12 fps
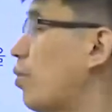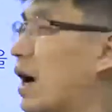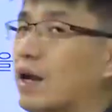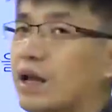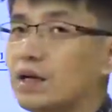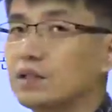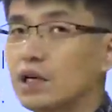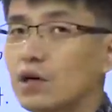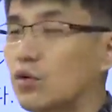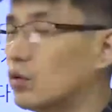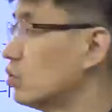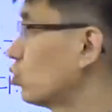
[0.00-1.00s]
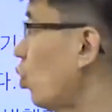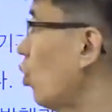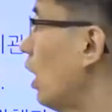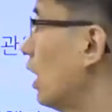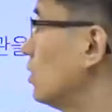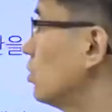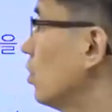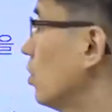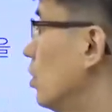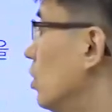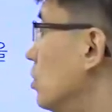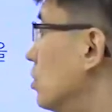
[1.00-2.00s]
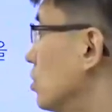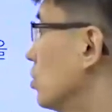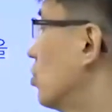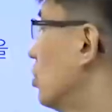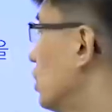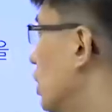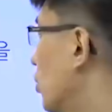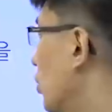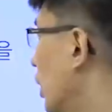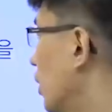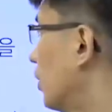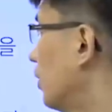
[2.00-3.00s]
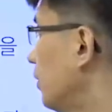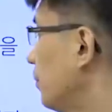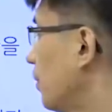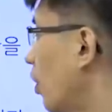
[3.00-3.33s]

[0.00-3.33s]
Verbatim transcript: 발행한 채권을 통화안정증권이라고 해요.